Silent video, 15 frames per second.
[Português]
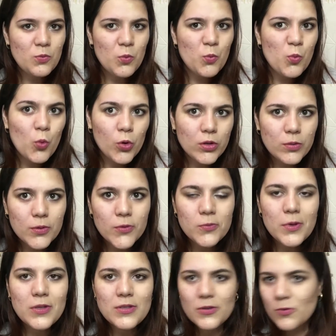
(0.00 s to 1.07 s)
tipo, muito
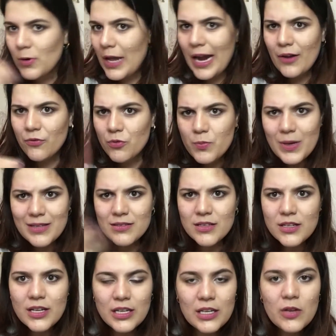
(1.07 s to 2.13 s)
movimento circular. Eu fui
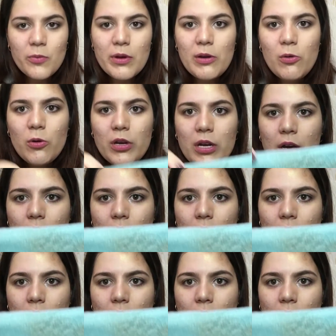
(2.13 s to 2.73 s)
passando aí é que nem uma louca.